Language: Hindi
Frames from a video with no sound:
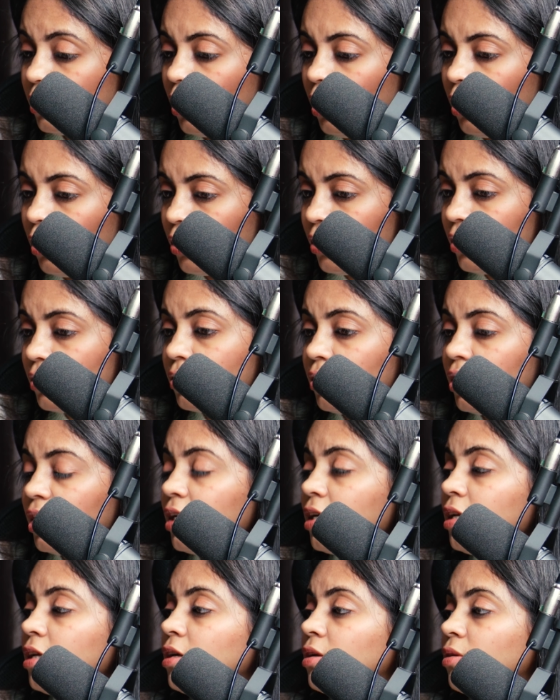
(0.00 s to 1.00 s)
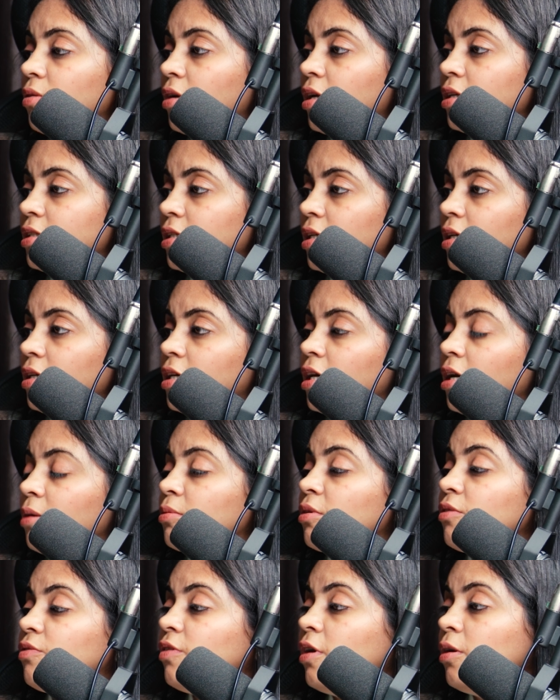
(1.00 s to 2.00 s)
ऑडियंस को ये क्लियर होना चाहिए कि
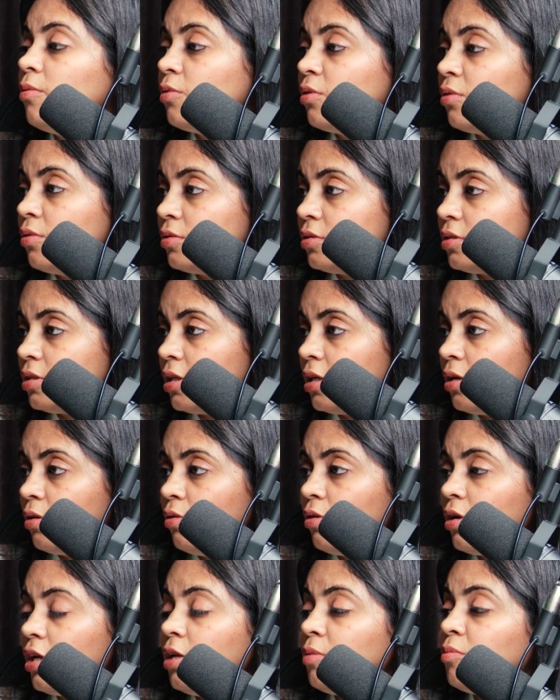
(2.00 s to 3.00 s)
आपकी फर्म कौन सी है और